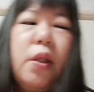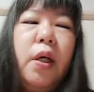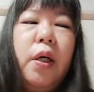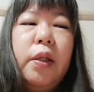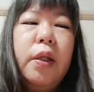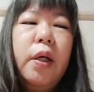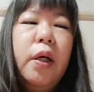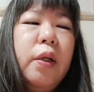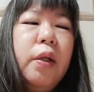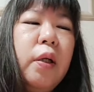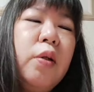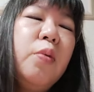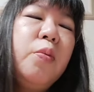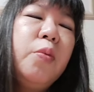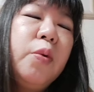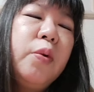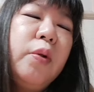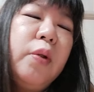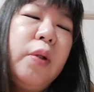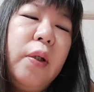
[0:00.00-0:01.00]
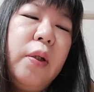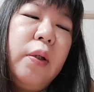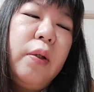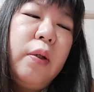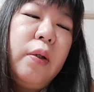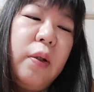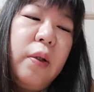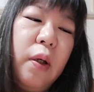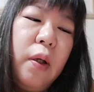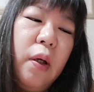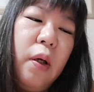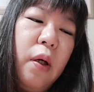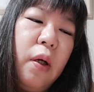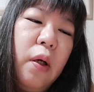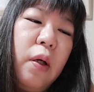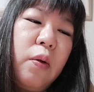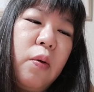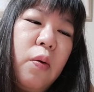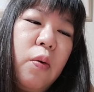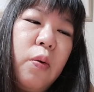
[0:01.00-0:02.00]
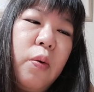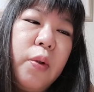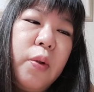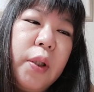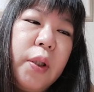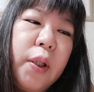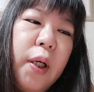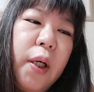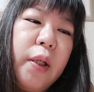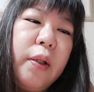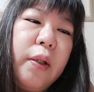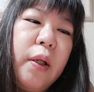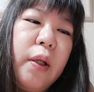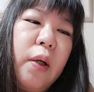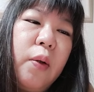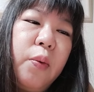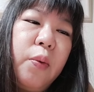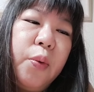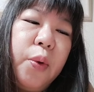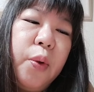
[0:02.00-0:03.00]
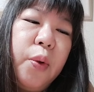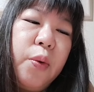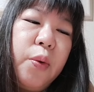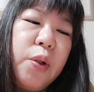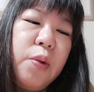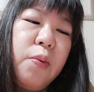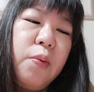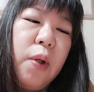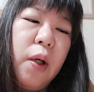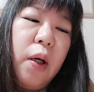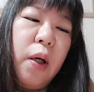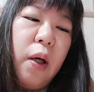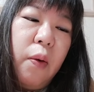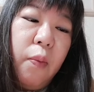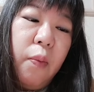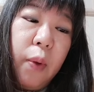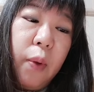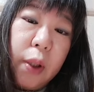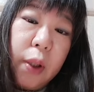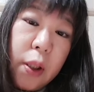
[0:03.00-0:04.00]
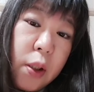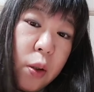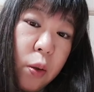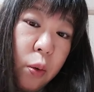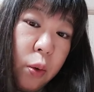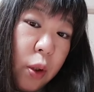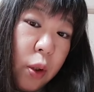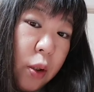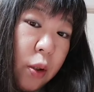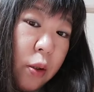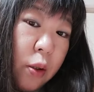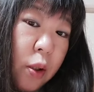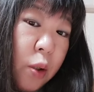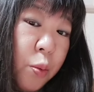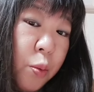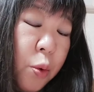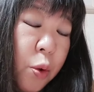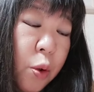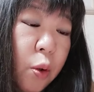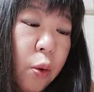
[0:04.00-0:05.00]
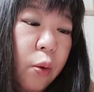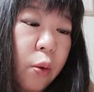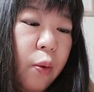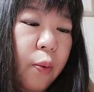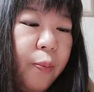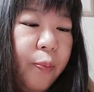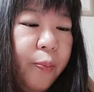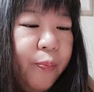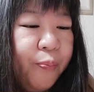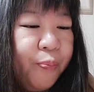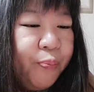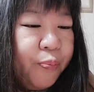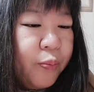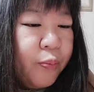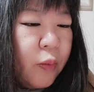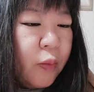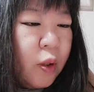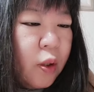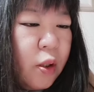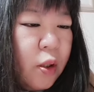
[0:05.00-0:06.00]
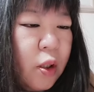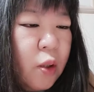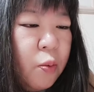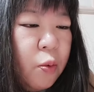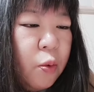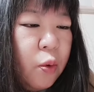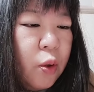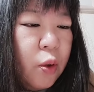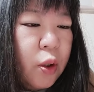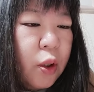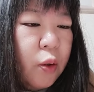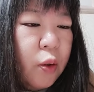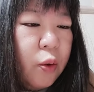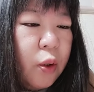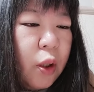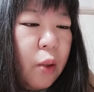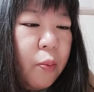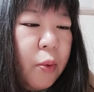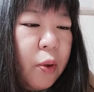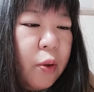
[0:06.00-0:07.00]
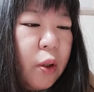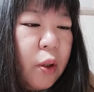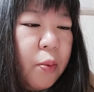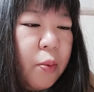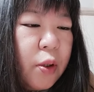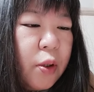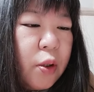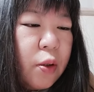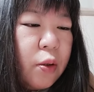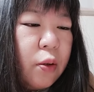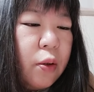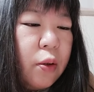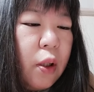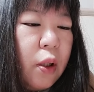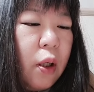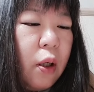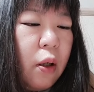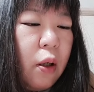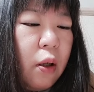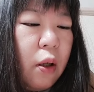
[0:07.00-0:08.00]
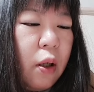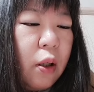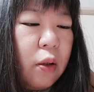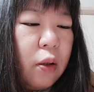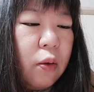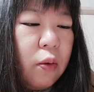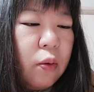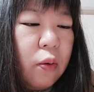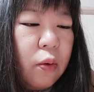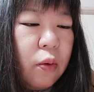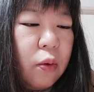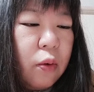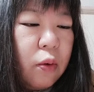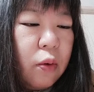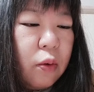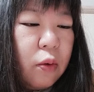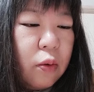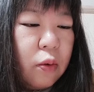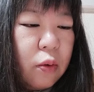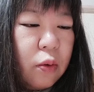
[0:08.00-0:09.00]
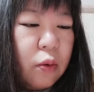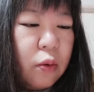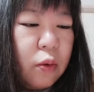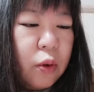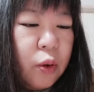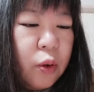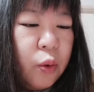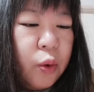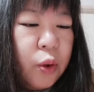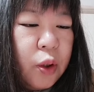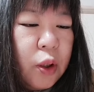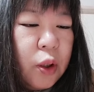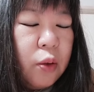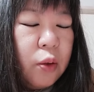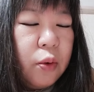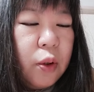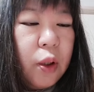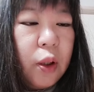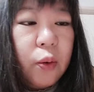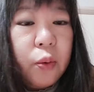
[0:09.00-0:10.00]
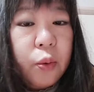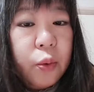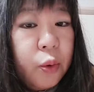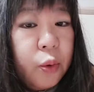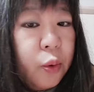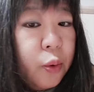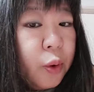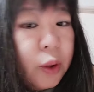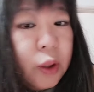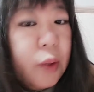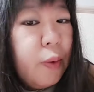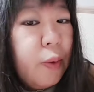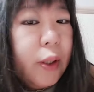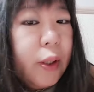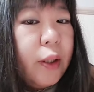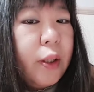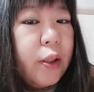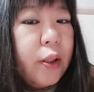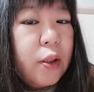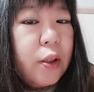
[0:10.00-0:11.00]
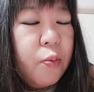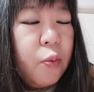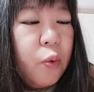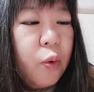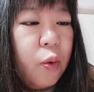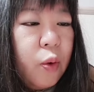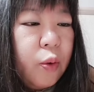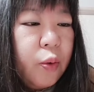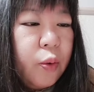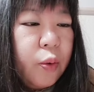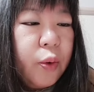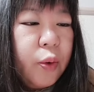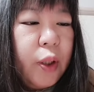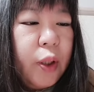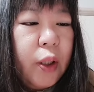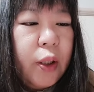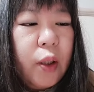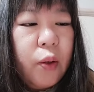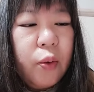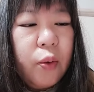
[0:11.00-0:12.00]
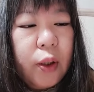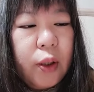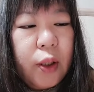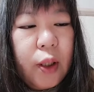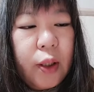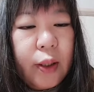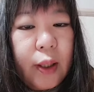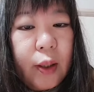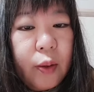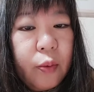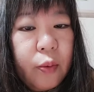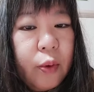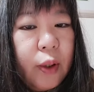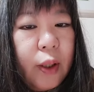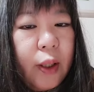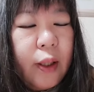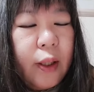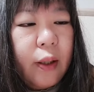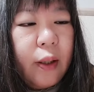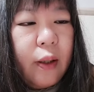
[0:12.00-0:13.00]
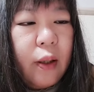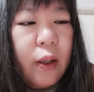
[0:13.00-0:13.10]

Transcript: いたいなと思ってここに書いたこの表紙は私用です自分用の自分の士気を高めるために作ったあの表紙なので、この表紙ではないです。もう、ほんとクリエイターの方に頼んで、